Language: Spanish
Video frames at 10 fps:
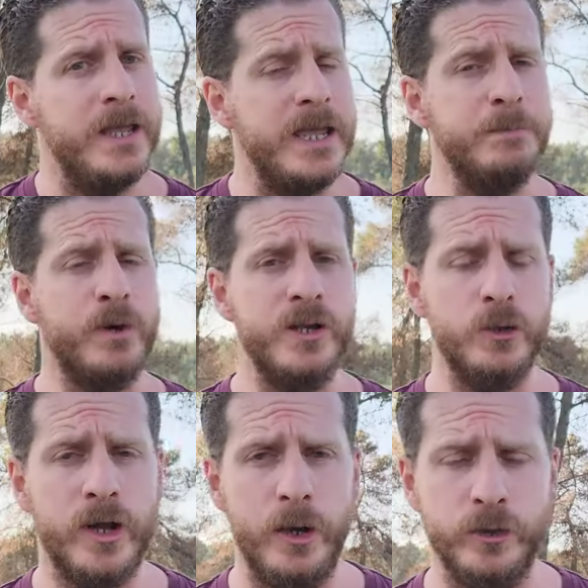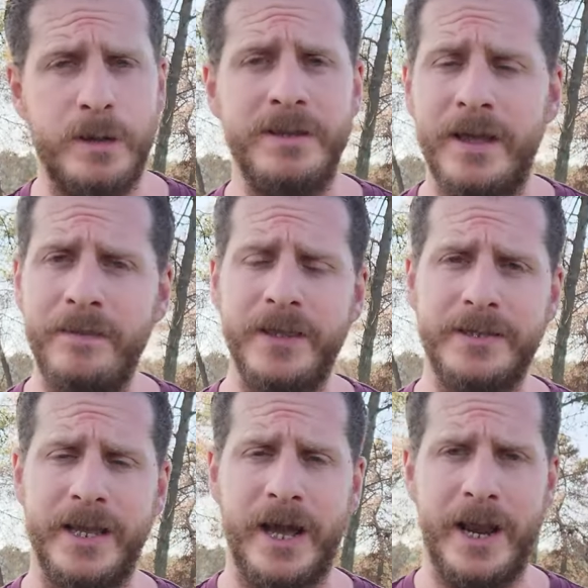y es por eso que los habitantes
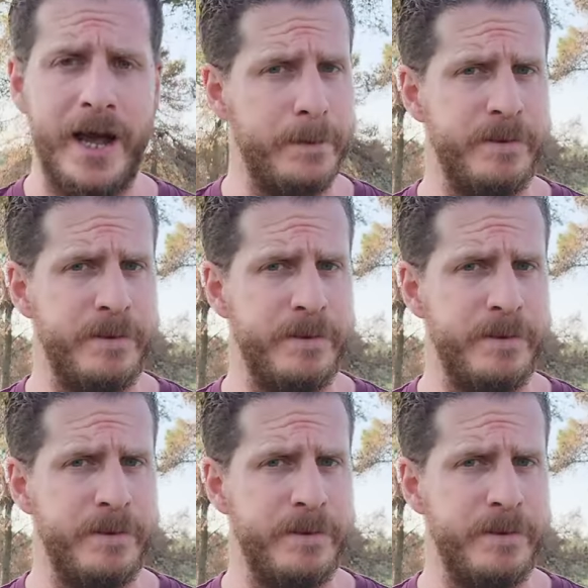de Canaán,